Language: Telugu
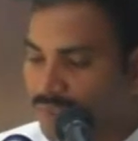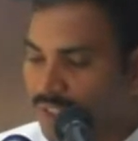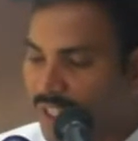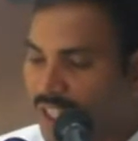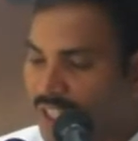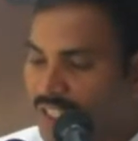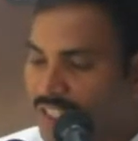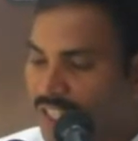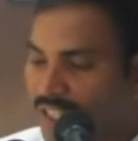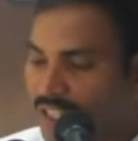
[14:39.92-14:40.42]
ఏ
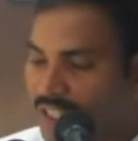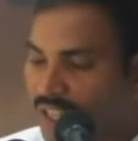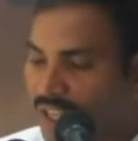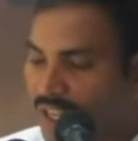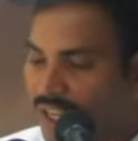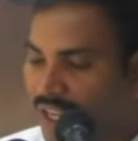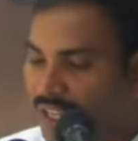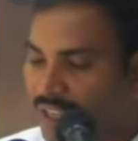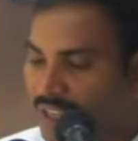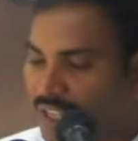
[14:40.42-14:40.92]
జ
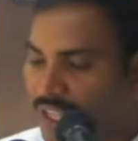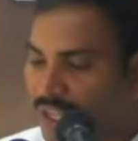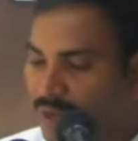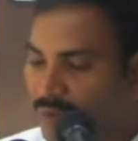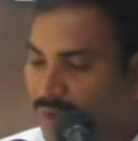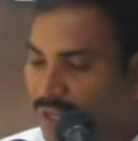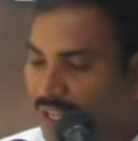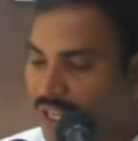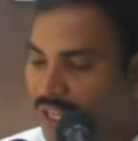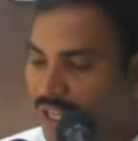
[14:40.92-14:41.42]
ఏ
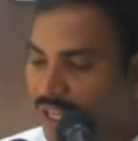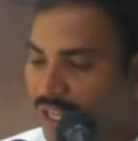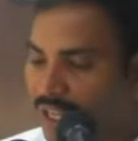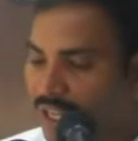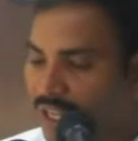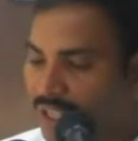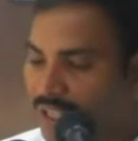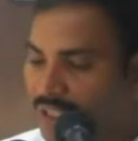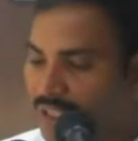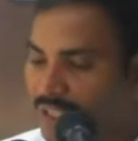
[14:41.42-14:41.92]
దేవుడైనా
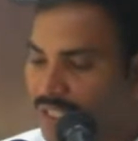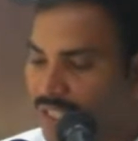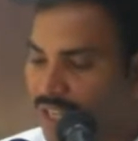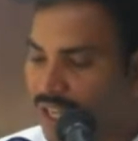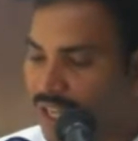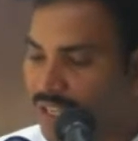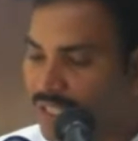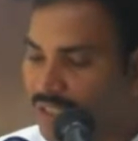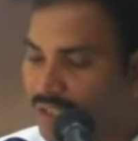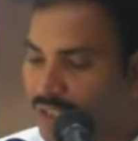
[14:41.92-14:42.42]

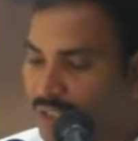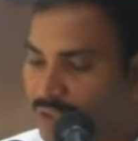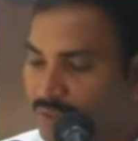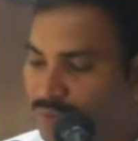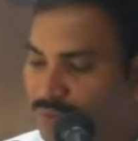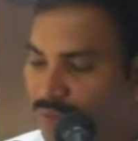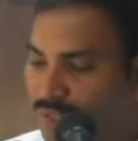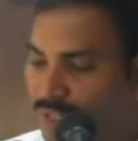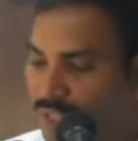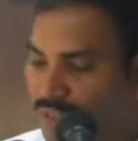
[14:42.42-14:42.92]
జనాన్ని
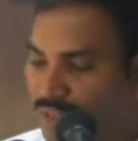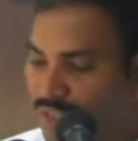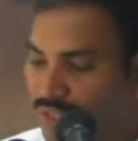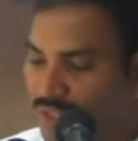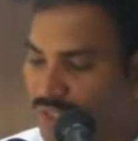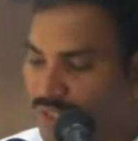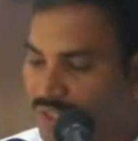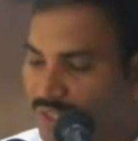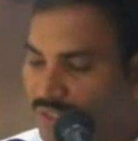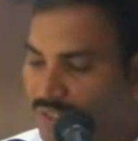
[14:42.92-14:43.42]
తీసుకుని
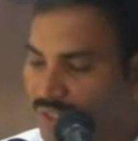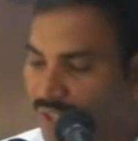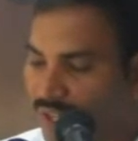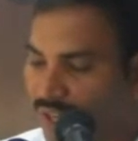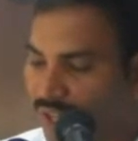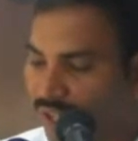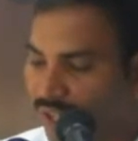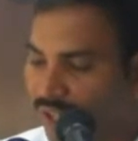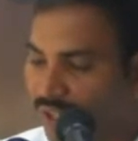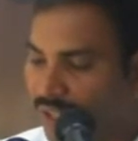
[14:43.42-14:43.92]
యత్నం
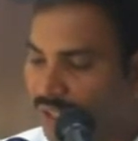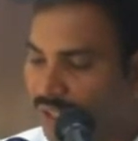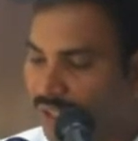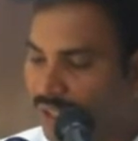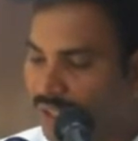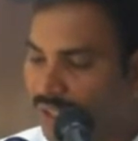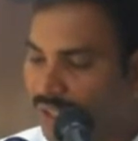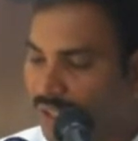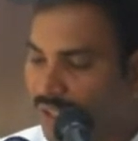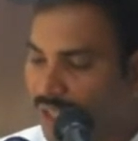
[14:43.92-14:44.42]
చేశాడా
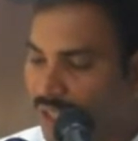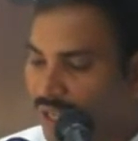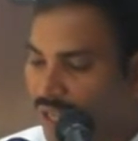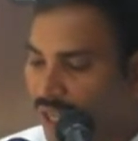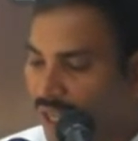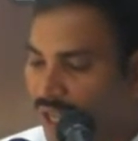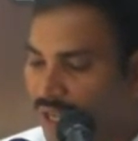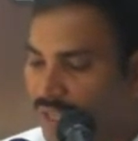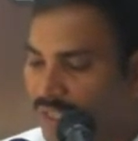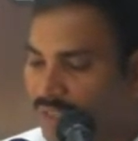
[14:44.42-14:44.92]

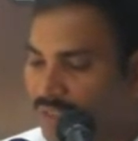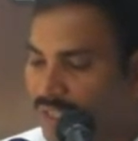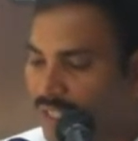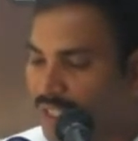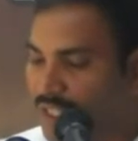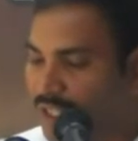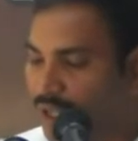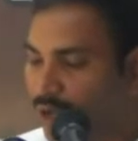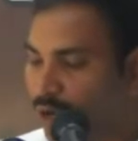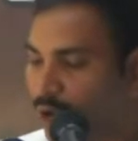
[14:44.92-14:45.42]
అయితే
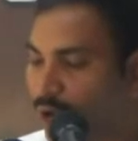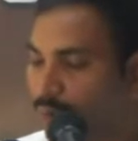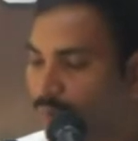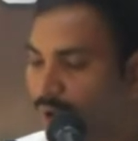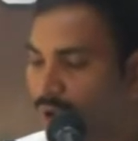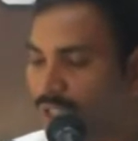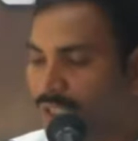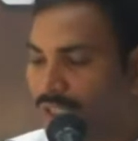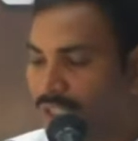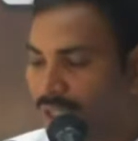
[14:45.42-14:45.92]

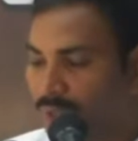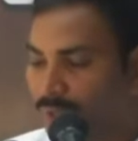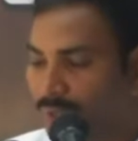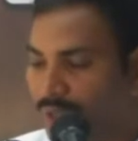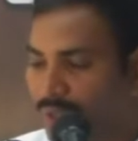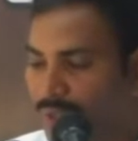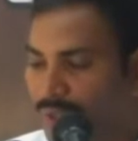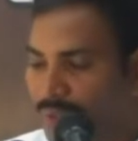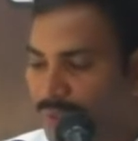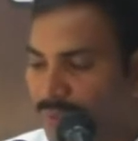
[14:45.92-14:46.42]
యహోవా
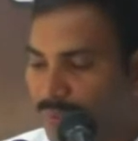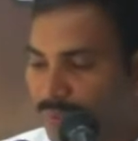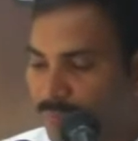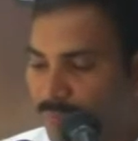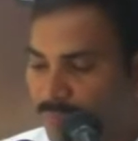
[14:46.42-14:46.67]
దేవుడనియు